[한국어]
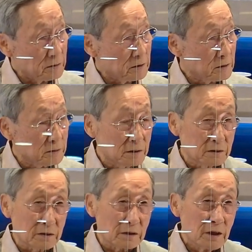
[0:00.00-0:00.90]

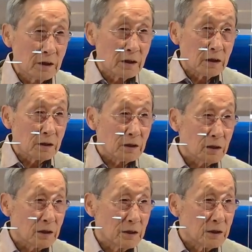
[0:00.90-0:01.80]
그거는 어,
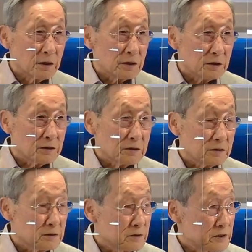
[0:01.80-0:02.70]

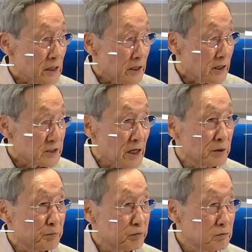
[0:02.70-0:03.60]

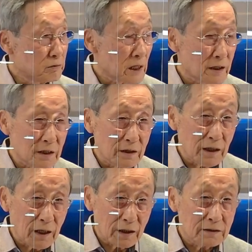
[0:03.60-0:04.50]
재생
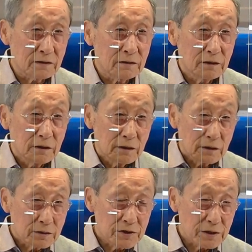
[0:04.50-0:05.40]
불가능한
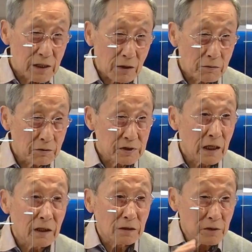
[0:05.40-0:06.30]
것이라고
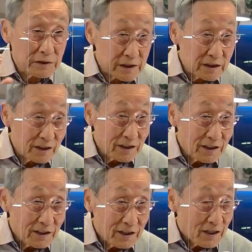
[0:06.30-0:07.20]
생각되지
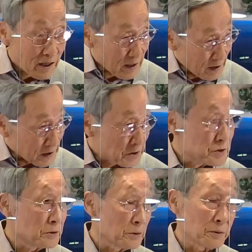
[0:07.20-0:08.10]

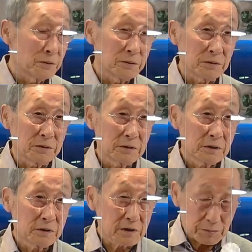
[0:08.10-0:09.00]
않았어요. 어,
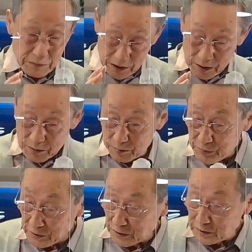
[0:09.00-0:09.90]
그러니까 어,
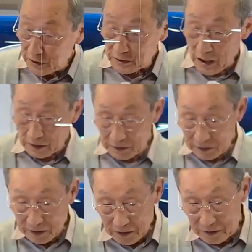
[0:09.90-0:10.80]
뼈는 일단
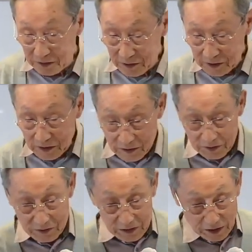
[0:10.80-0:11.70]
어,
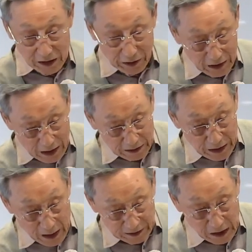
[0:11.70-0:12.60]
재생
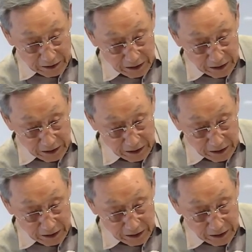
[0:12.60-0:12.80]
가능하다는 게